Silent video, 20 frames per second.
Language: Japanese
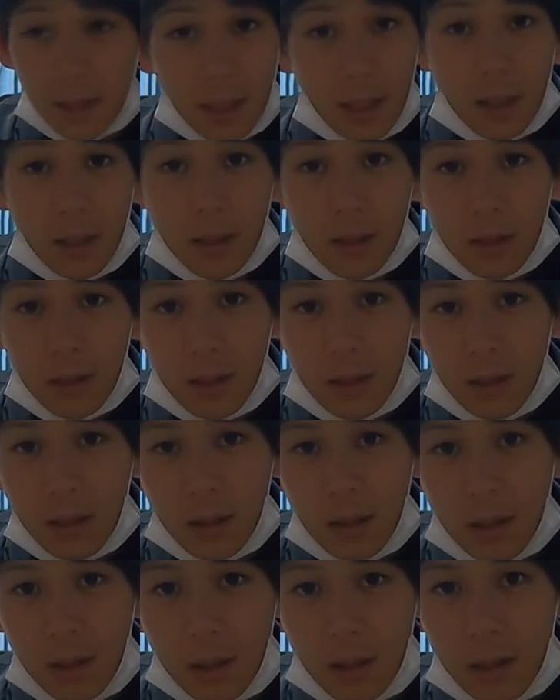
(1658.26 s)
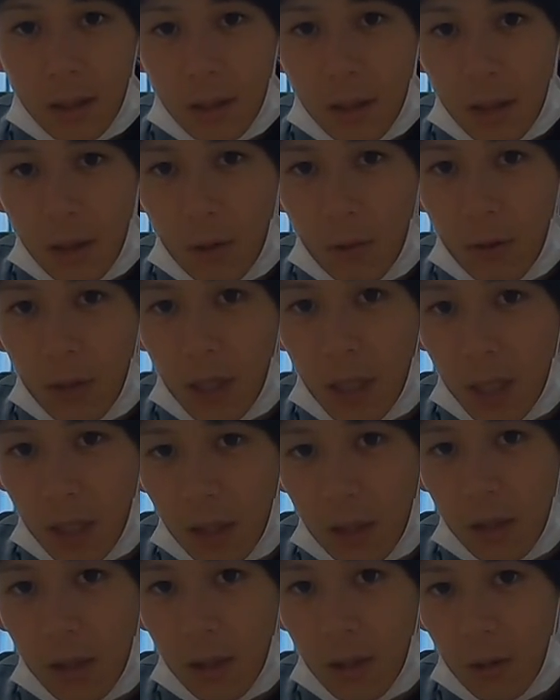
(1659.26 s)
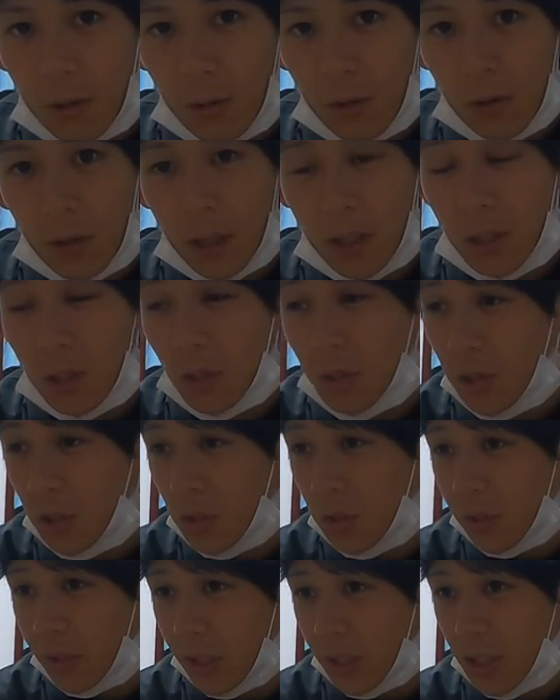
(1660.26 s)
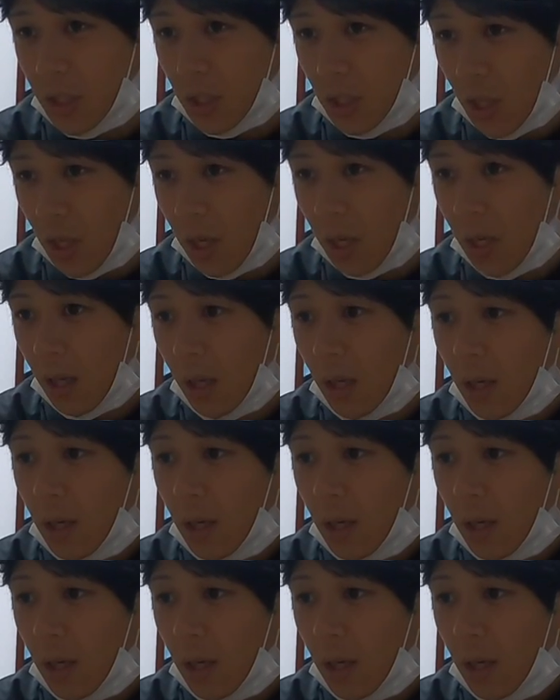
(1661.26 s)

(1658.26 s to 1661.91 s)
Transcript: 日で終わりなんで、今月の23日で、